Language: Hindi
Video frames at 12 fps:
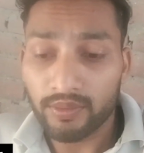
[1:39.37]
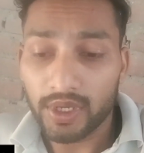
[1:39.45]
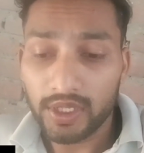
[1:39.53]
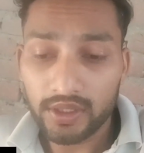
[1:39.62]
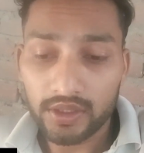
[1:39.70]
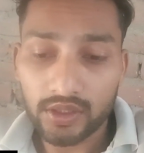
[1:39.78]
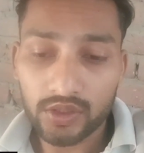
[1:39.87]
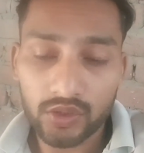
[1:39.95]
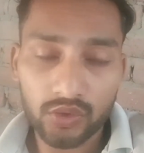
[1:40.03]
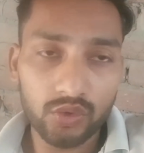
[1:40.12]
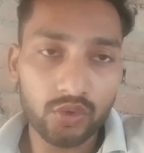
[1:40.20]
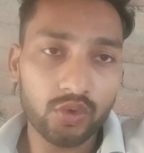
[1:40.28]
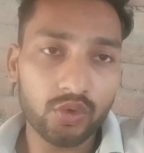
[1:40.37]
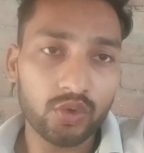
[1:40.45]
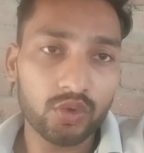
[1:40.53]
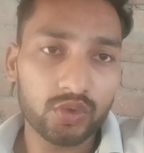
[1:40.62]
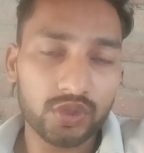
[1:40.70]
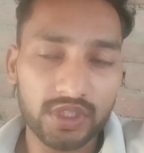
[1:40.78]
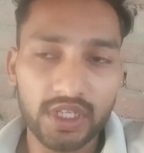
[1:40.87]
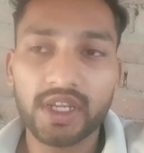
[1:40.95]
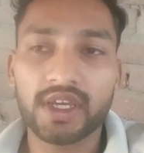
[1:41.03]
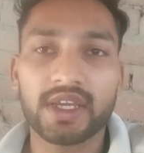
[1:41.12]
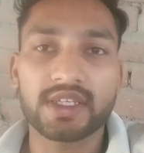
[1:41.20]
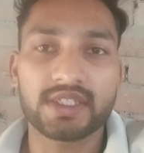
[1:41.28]
भाई गुड़ को
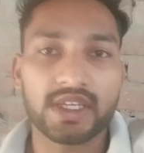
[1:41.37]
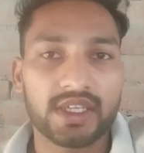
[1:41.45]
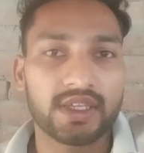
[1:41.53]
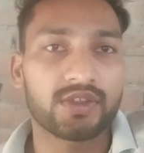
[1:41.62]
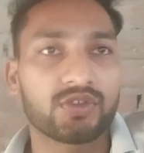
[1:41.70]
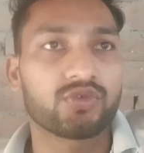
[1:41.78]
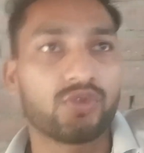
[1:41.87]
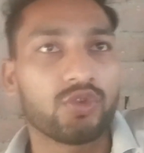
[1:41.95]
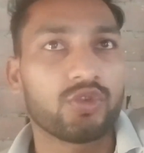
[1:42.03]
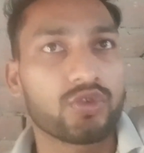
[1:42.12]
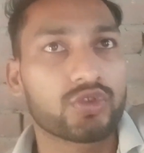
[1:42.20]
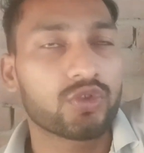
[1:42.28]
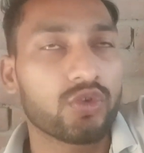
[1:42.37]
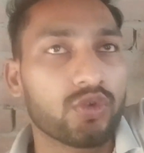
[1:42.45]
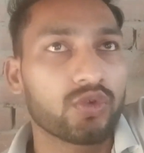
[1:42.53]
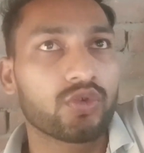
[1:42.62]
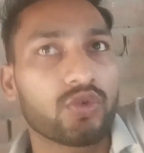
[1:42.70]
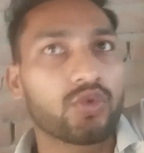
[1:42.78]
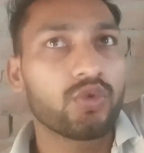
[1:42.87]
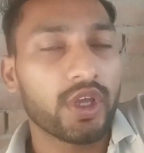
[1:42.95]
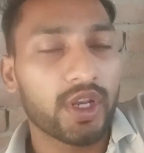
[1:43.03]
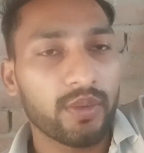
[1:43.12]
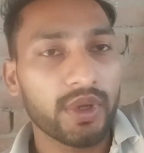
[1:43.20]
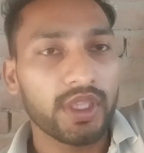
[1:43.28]
देना कैसे है ये सुनो दोस्तों गुड़
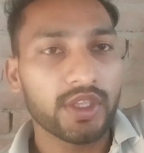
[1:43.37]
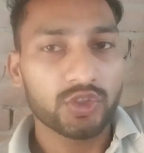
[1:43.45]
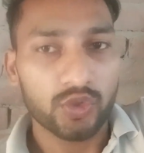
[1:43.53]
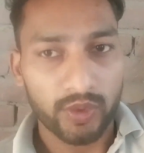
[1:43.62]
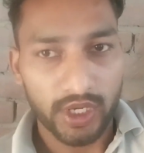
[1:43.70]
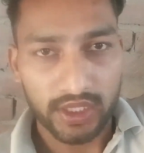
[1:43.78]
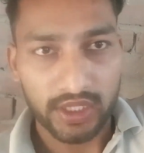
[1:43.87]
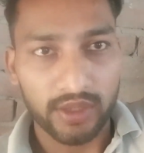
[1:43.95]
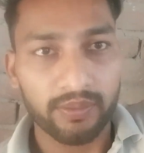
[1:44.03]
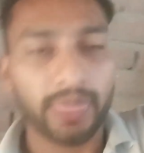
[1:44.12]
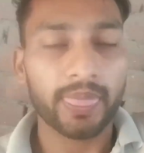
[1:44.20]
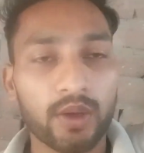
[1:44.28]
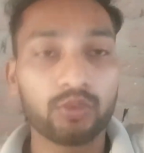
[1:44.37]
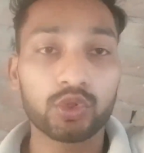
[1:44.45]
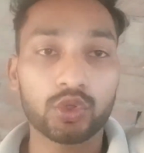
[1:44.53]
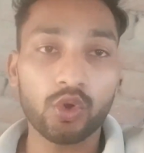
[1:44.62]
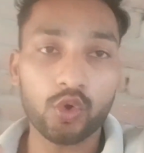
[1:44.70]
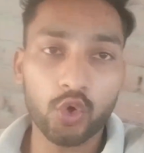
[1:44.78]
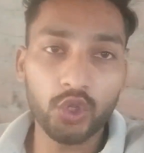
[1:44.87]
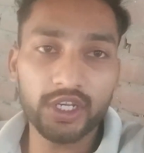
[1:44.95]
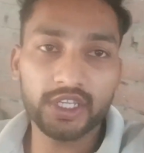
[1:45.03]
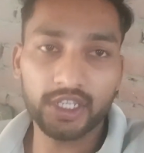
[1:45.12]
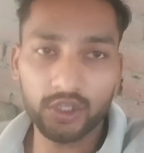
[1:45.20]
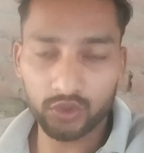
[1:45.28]
है ना भाई ये जो बनाते हैं कबूतर को
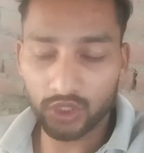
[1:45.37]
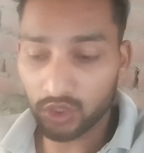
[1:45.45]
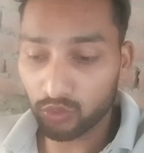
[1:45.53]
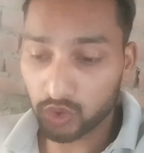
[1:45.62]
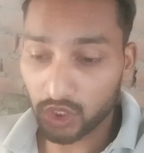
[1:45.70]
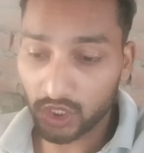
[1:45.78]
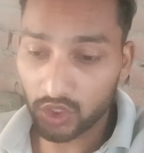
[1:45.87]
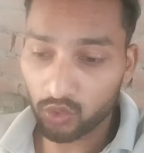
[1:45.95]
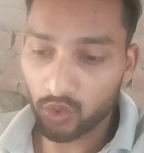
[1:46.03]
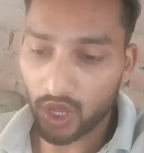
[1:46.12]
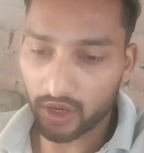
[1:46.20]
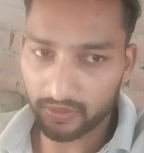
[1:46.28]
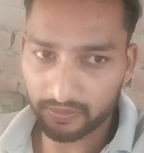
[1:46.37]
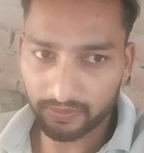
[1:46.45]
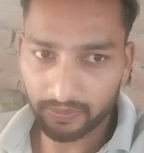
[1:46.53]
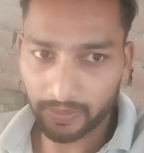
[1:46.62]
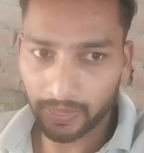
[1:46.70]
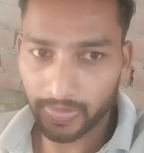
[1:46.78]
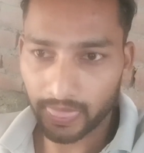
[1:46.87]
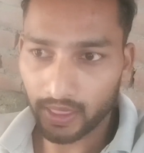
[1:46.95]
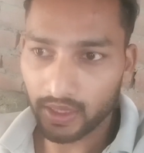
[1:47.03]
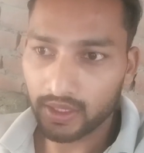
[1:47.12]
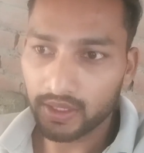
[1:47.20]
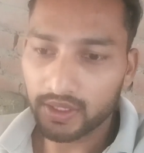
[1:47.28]
खोलने के लिए होता है कबूतर की उड़ार
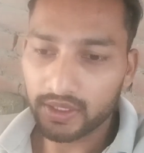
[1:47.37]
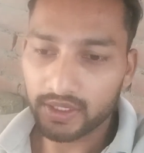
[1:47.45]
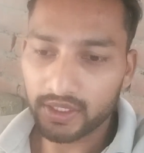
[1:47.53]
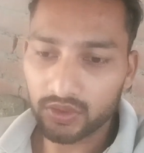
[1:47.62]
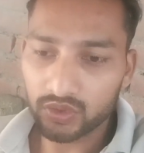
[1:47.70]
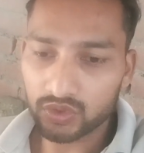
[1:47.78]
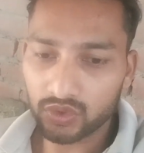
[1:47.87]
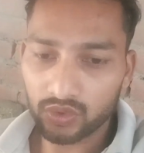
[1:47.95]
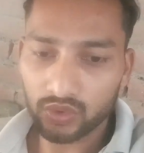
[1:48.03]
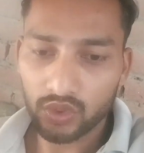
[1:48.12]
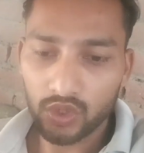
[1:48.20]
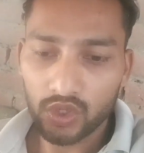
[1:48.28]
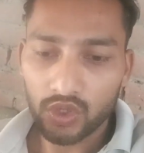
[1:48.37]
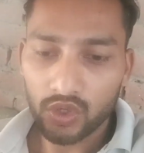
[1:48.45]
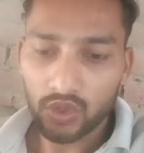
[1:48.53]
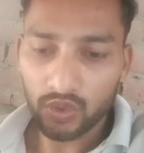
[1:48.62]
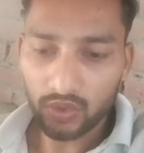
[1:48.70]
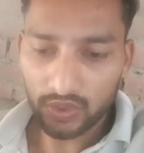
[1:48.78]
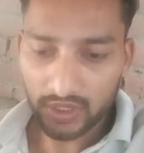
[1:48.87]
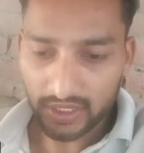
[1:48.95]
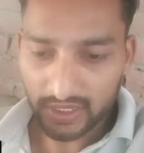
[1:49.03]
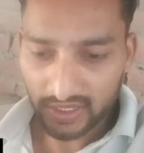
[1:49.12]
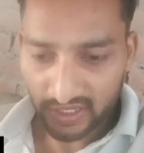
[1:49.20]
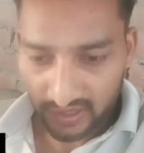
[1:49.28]
ठीक है दोस्तों और
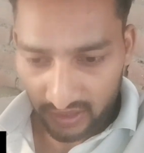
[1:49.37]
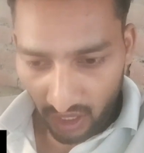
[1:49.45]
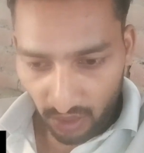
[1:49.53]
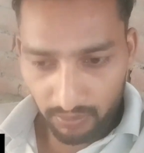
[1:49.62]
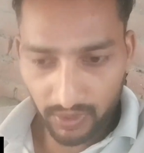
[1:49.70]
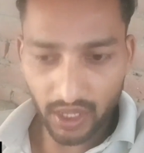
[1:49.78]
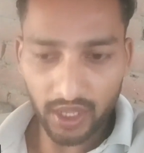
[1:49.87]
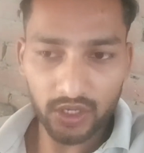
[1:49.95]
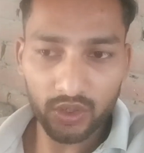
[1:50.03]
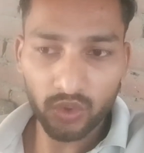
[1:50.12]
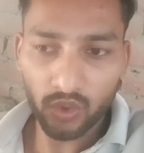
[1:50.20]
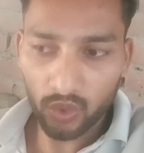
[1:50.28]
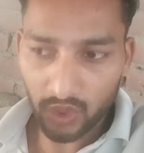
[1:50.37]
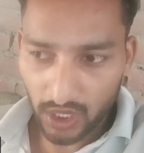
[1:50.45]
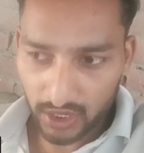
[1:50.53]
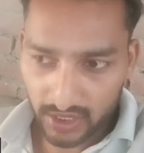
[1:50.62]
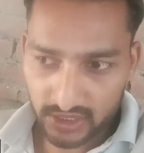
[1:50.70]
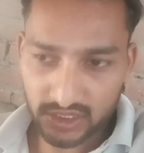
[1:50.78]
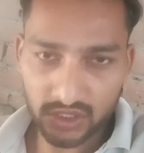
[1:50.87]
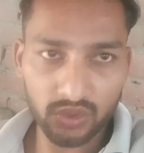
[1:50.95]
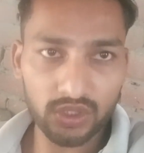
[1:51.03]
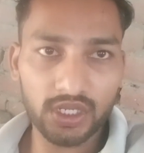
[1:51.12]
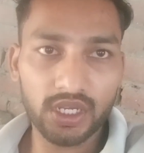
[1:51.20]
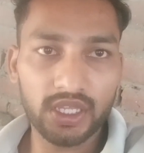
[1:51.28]
लेकिन आप बना रहे हो उड़ार कैसे
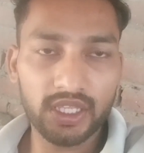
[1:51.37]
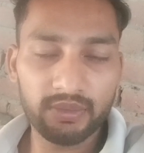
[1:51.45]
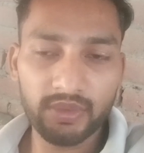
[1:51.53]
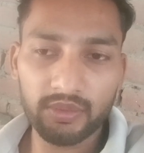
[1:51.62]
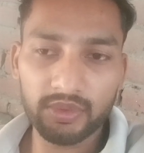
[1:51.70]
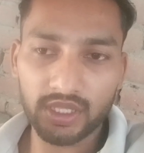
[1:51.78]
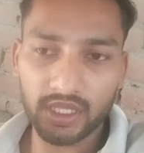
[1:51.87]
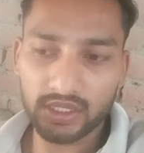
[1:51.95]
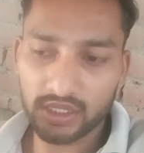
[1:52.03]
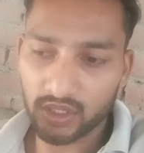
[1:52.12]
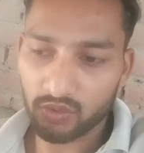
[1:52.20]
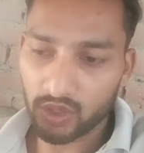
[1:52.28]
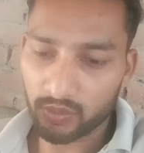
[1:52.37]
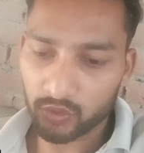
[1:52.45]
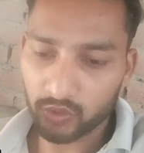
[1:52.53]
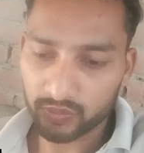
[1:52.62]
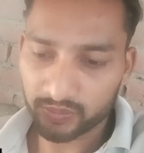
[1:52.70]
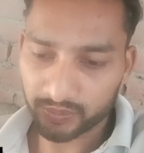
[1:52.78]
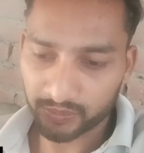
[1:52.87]
खोलेगा ये मैं बता देता हूँ आपको